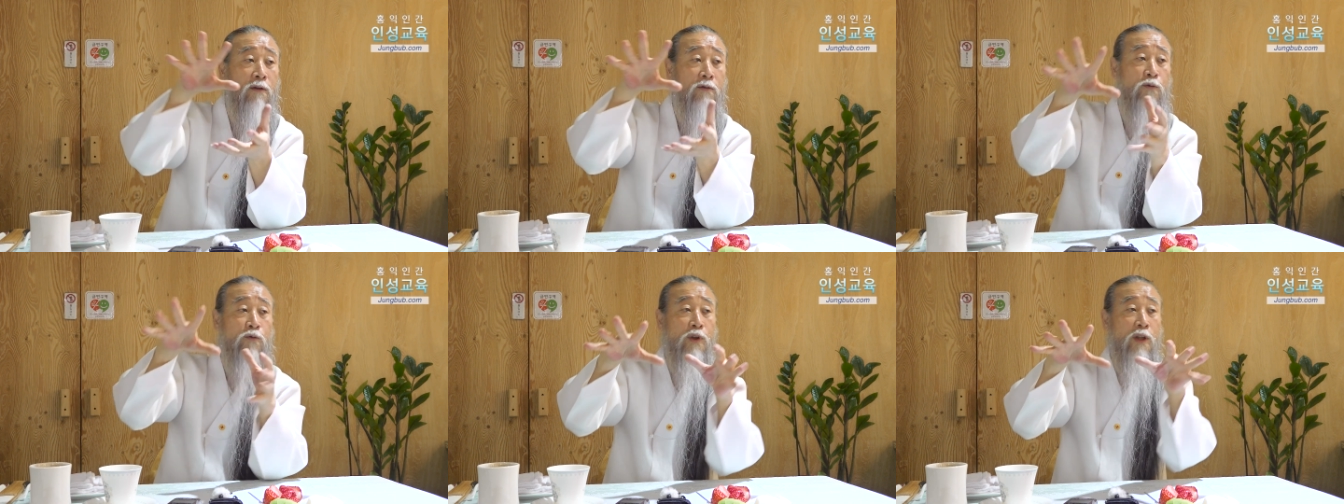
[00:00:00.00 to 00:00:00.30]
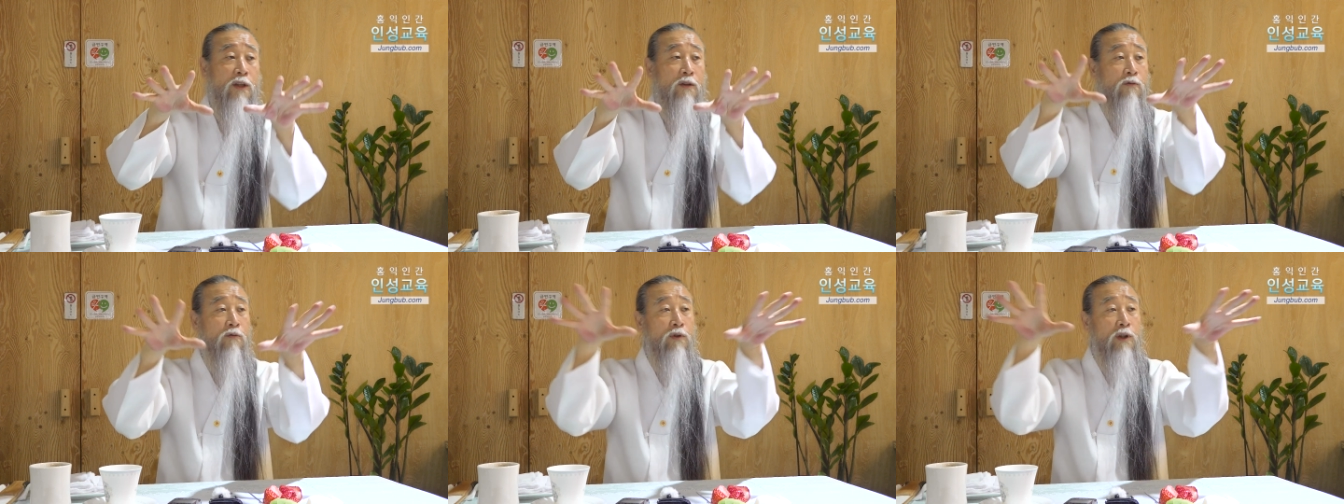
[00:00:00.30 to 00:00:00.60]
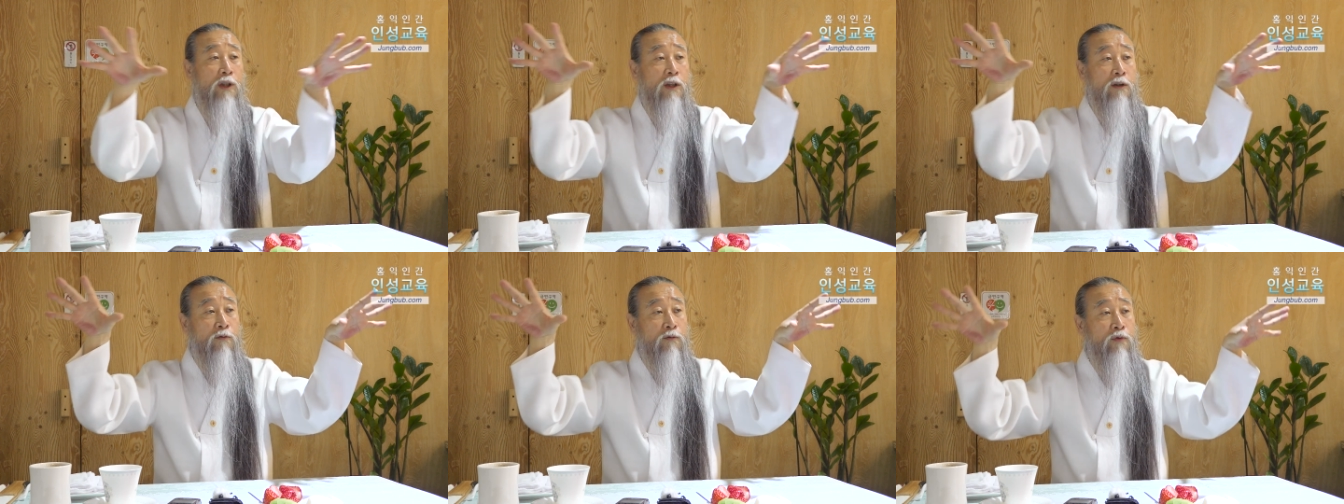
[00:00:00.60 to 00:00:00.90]
우리
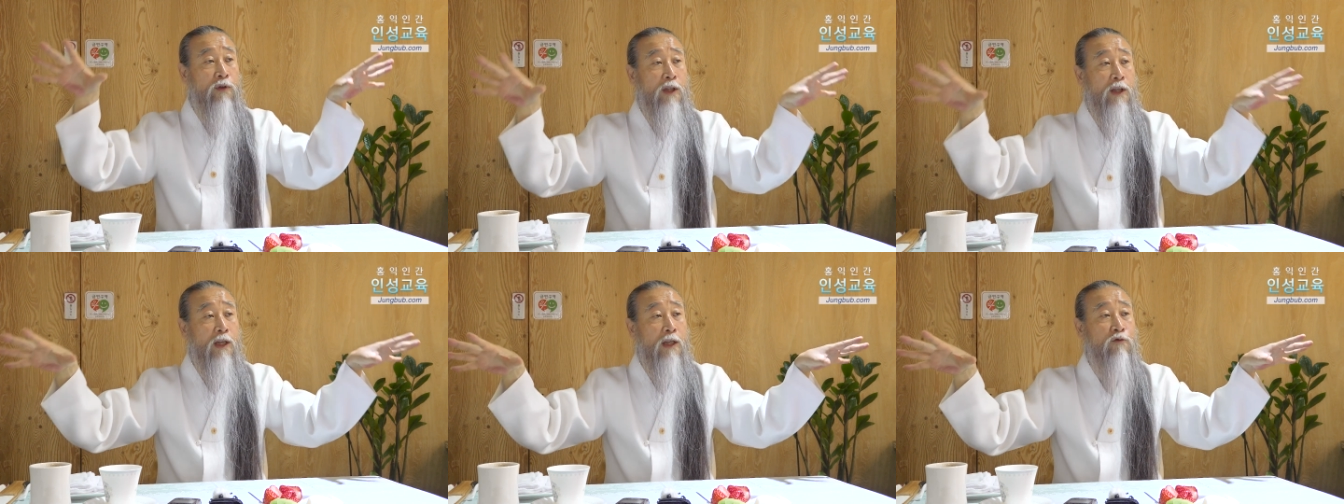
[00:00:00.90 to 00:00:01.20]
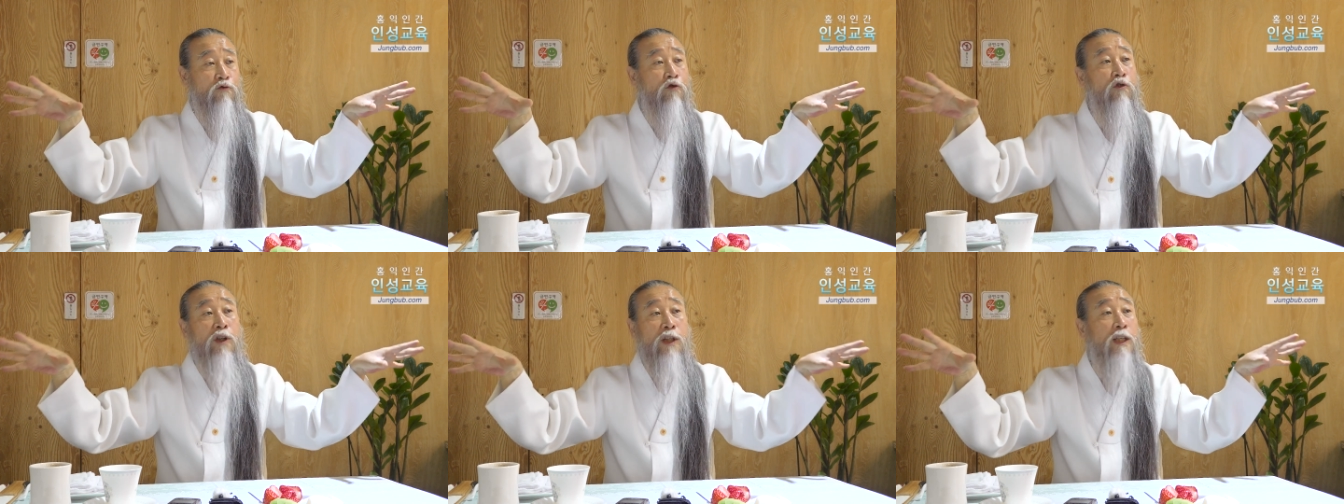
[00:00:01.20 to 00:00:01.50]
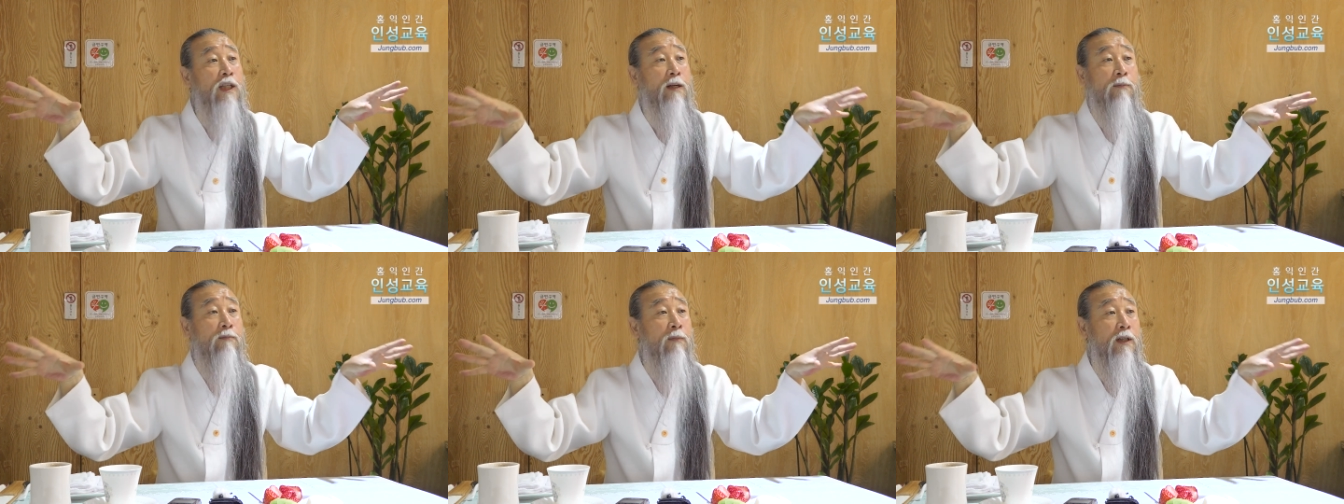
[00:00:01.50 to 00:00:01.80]
우리 우리가
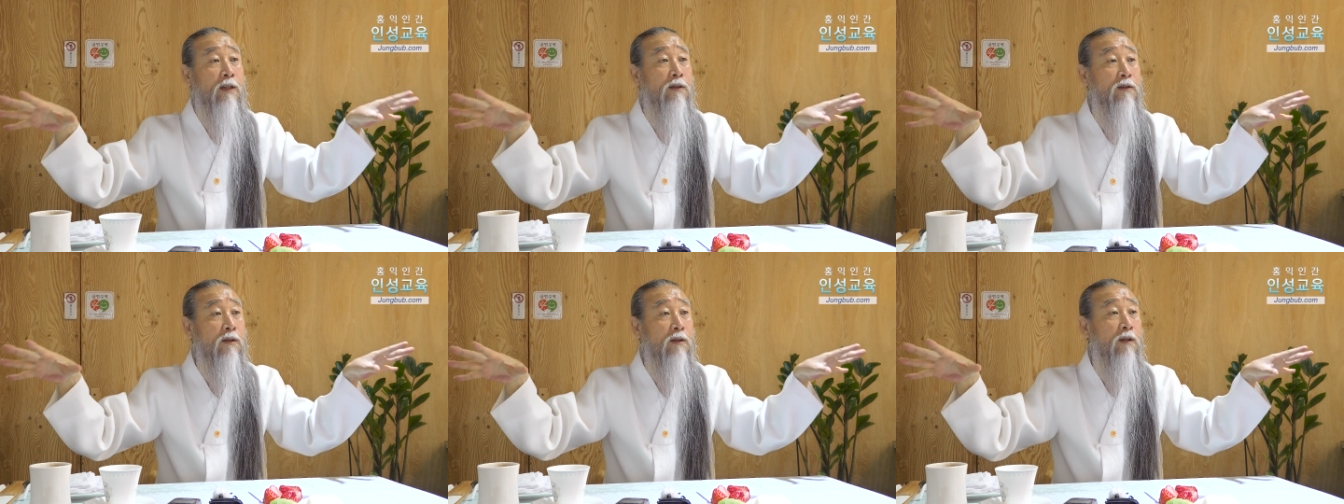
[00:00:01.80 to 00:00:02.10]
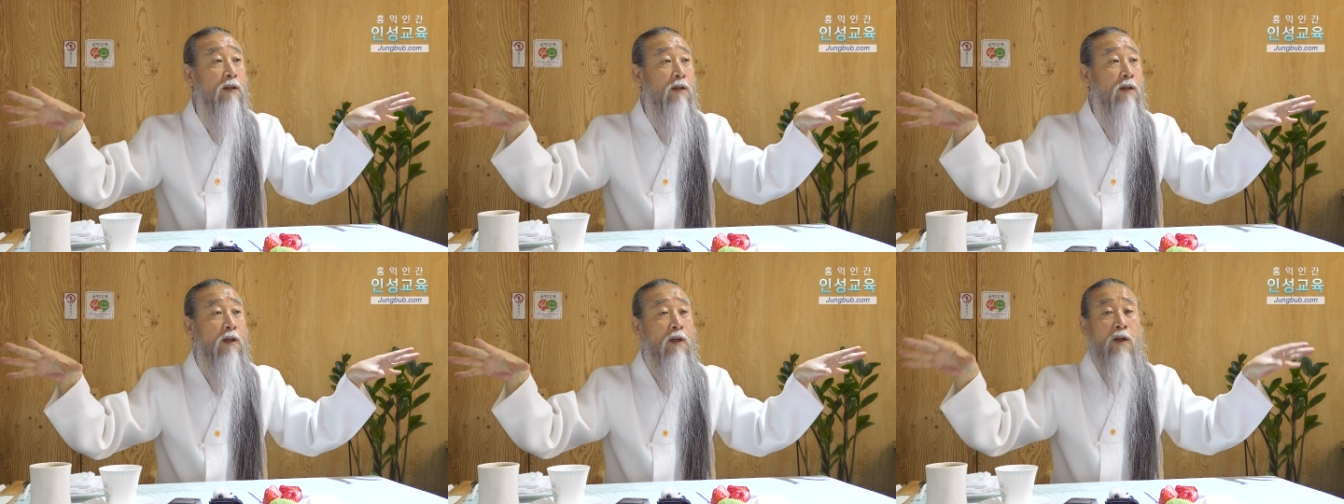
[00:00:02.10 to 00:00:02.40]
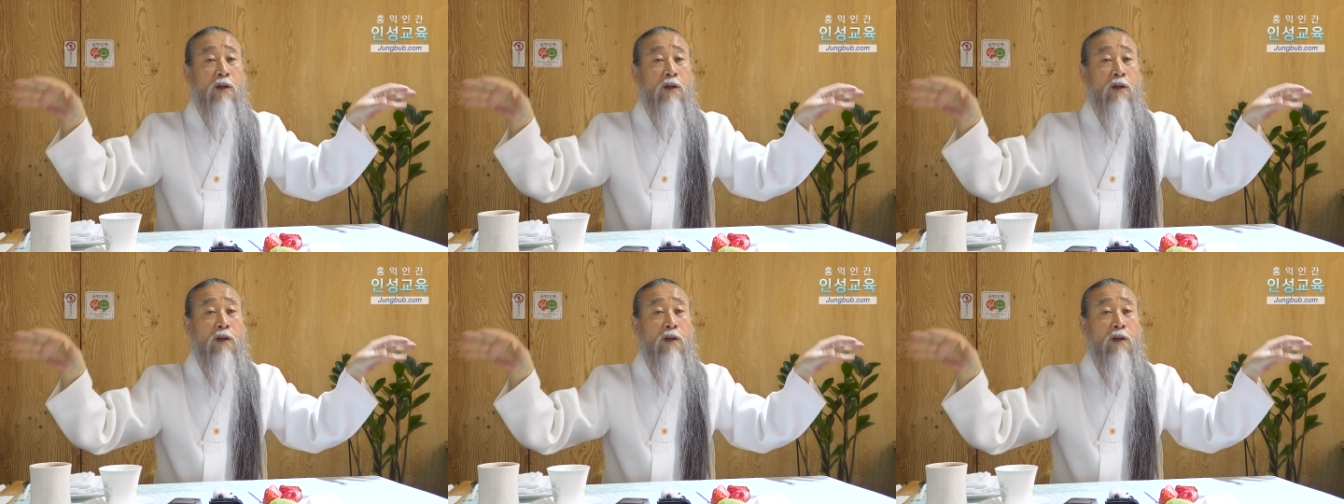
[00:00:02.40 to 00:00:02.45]
주인이란 말이죠.